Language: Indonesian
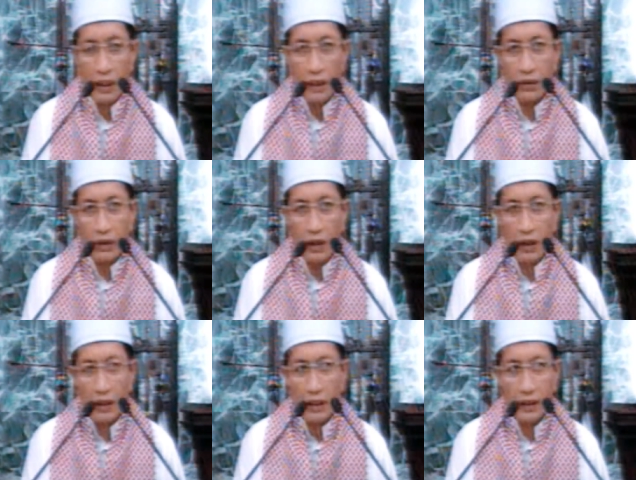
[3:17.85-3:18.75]
at
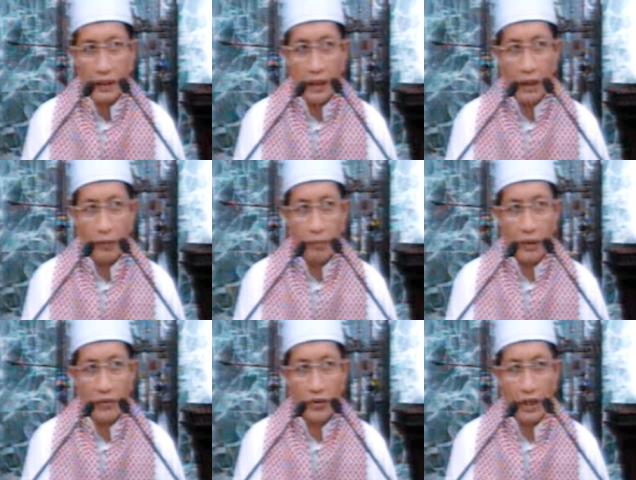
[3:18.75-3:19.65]
tahara ialah
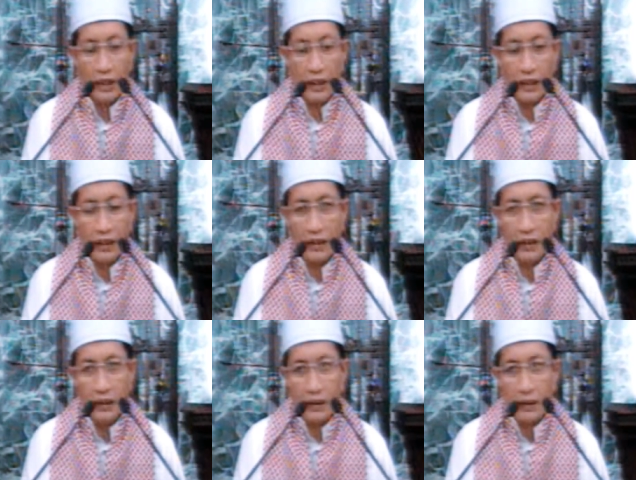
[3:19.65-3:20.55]
pembersihan
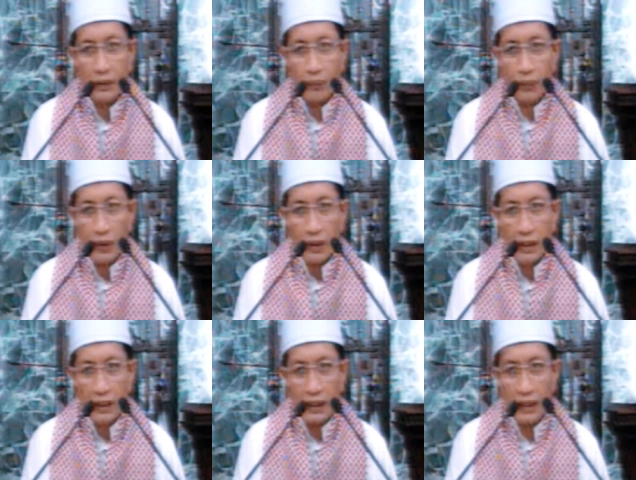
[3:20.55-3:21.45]
diri
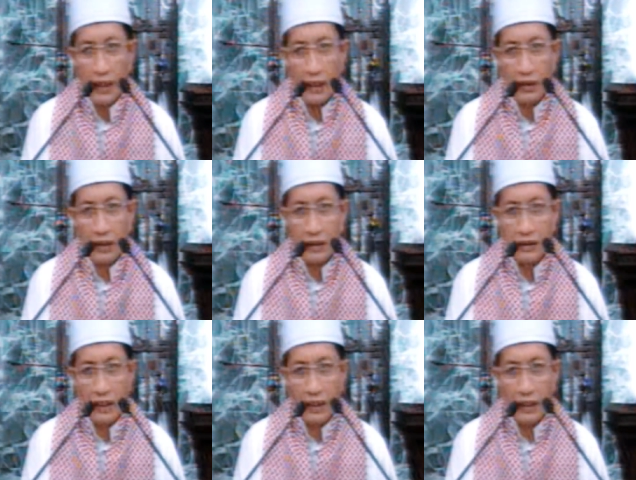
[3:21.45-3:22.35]
dari hadas
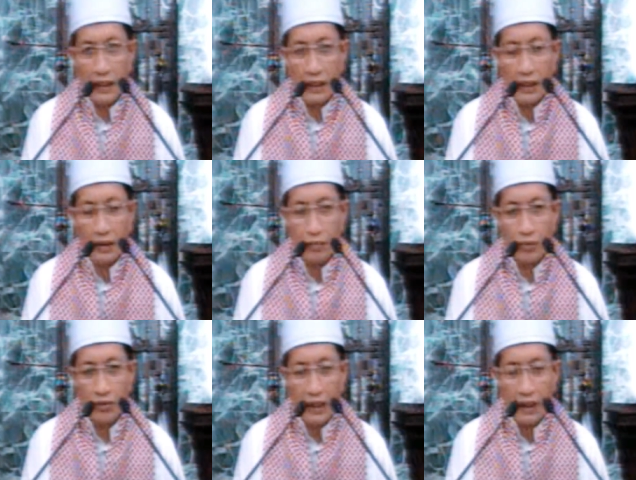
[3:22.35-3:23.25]
kecil dan hadas
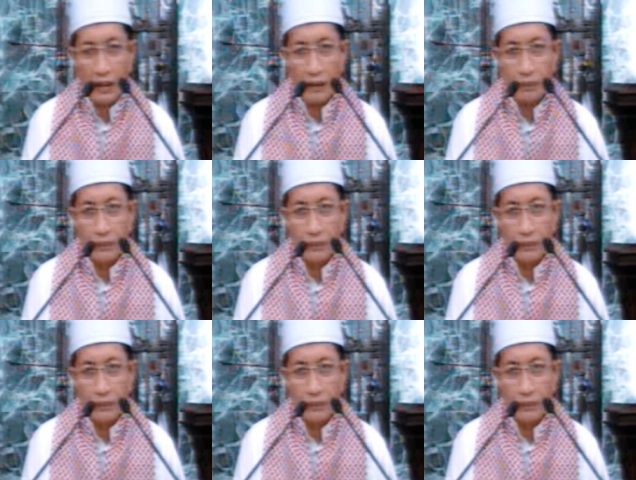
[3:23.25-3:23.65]
besar.